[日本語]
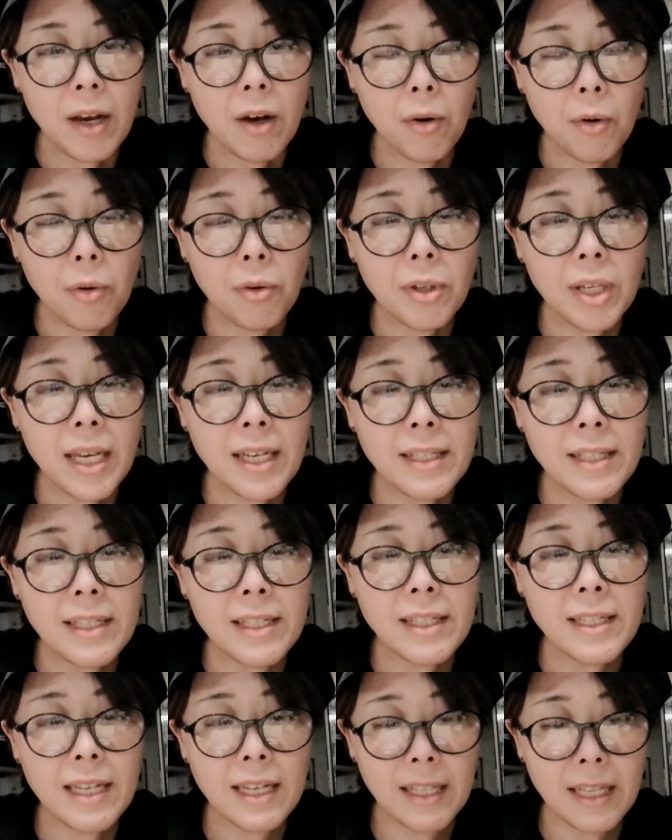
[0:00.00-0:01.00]
音源
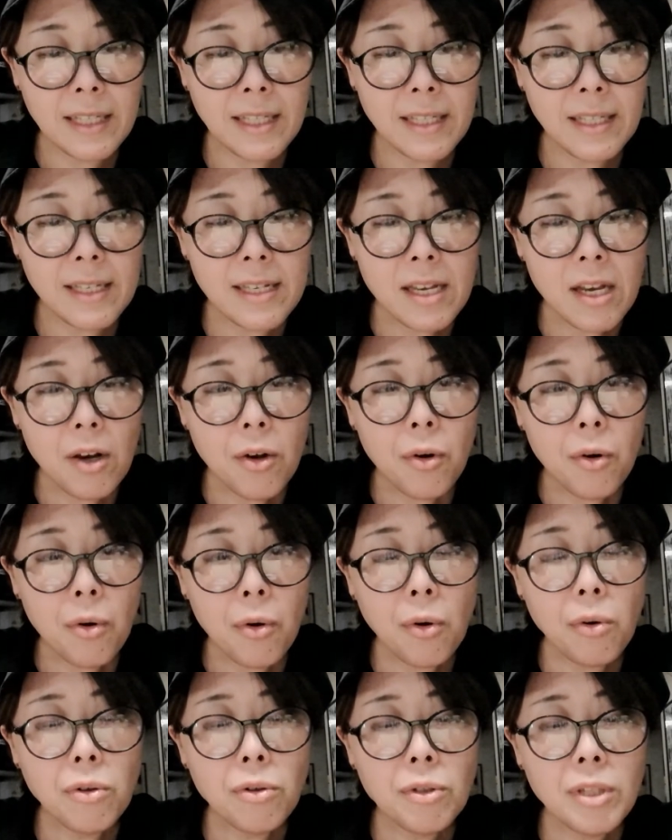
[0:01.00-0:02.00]
審査なし、
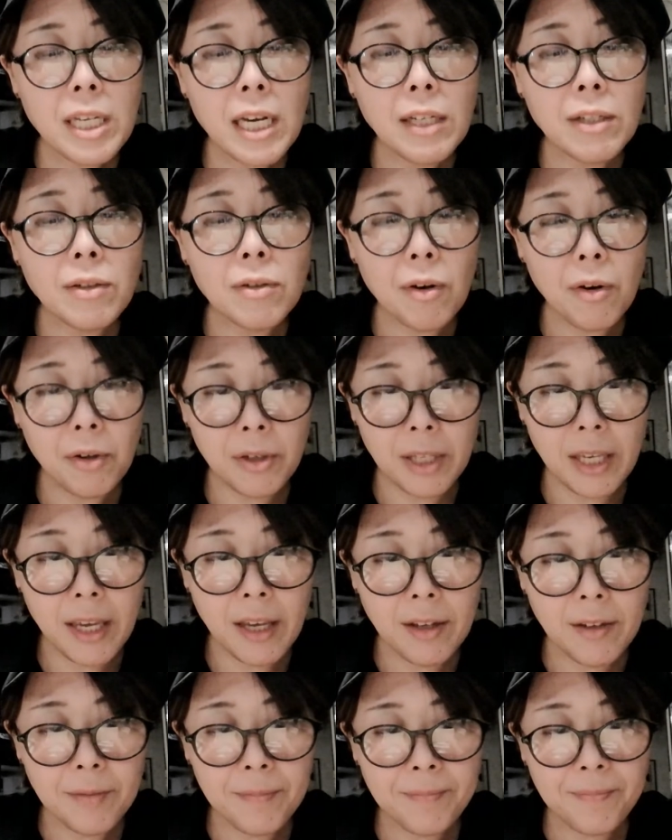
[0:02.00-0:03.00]
オールジャンル OK。